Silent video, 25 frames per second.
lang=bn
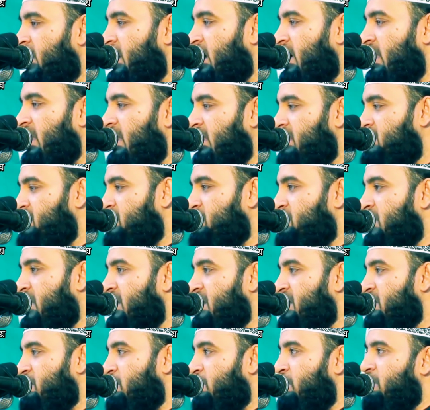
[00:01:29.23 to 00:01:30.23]
আল্লাহ
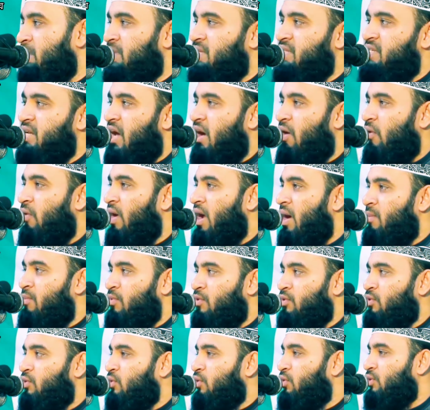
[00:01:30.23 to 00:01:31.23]
জিব্রাইলরে বলবেন যাও
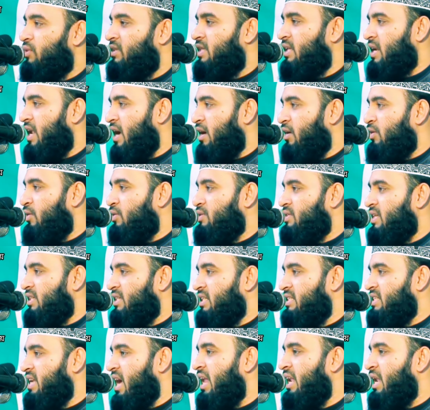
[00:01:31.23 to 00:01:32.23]
এমন দূরত্বে রাখো
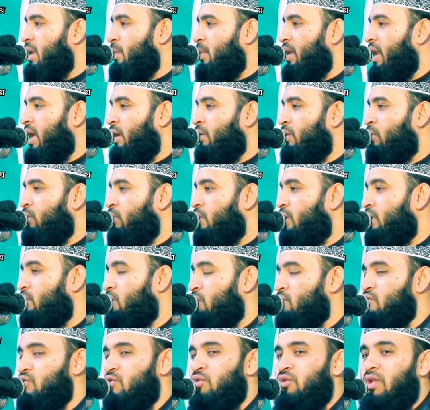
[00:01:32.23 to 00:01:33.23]
যাতে জাহান নামের ওরে
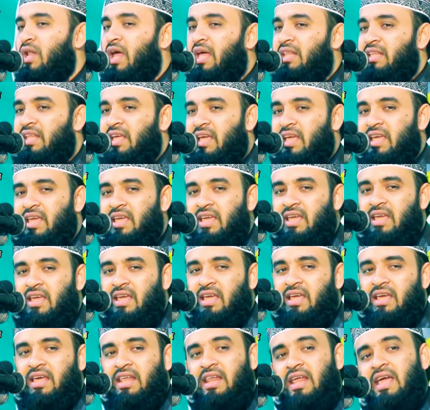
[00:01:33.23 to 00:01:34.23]
কষ্ট না দেয়
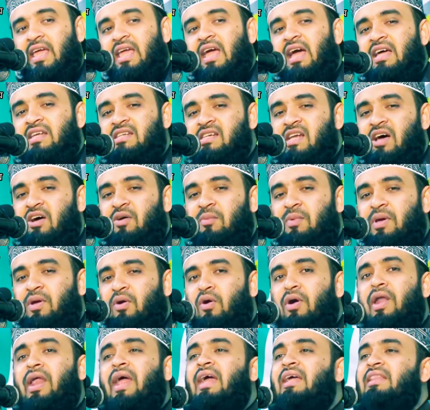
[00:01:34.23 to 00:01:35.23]
রেখে আসা হবে
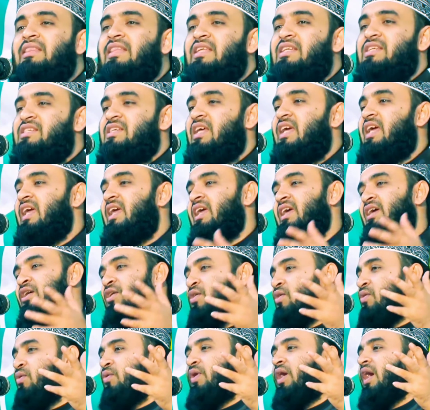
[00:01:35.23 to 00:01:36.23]
অনেক দিন সে
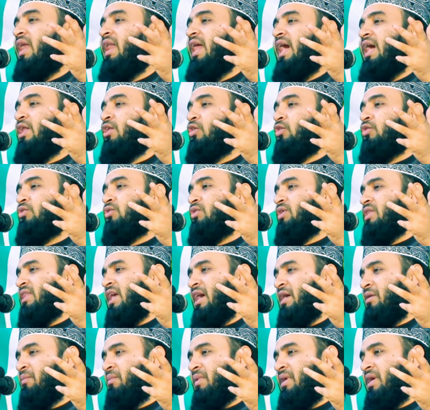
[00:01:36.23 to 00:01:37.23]
ওখানে আনন্দে
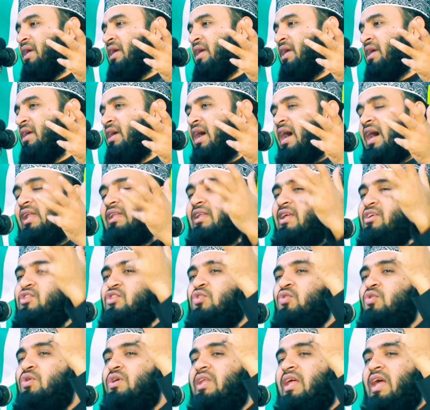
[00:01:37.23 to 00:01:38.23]
থাকবে আল্লাহ
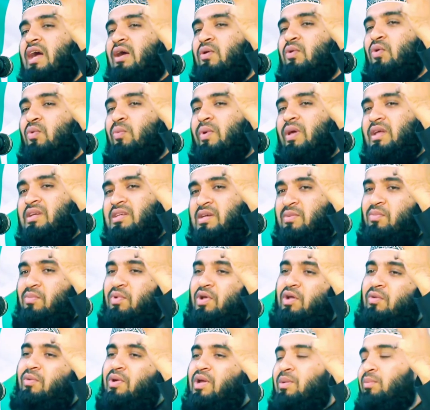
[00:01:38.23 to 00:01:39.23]
শুক্রিয়া করবে সে
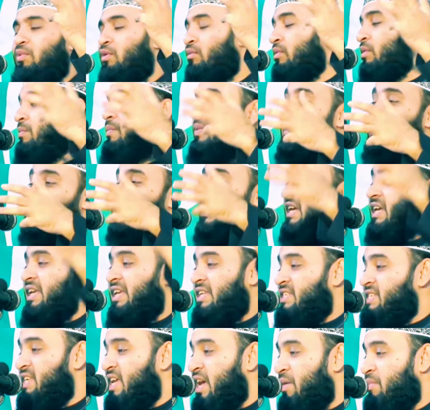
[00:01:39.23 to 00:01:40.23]
মনে মনে বলবে বেঁচে
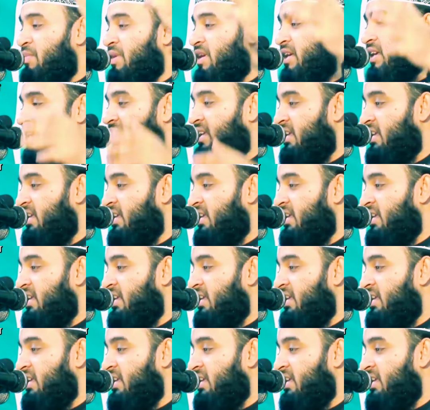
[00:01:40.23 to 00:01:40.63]
গিয়েছি আমি